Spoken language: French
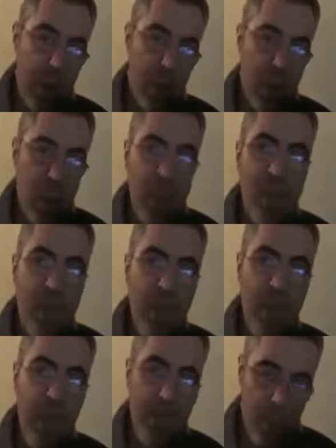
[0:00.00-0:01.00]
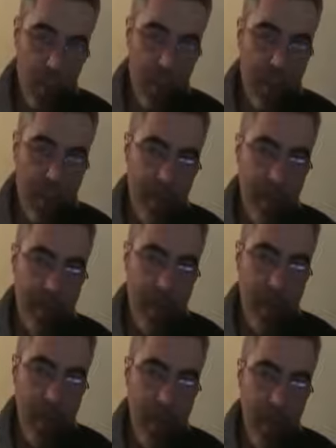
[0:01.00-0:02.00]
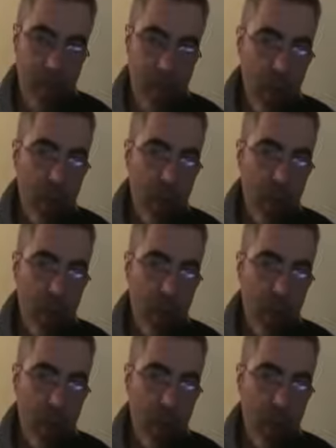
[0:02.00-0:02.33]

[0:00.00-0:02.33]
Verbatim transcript: a c'est Mohamed, il y a un problème. Et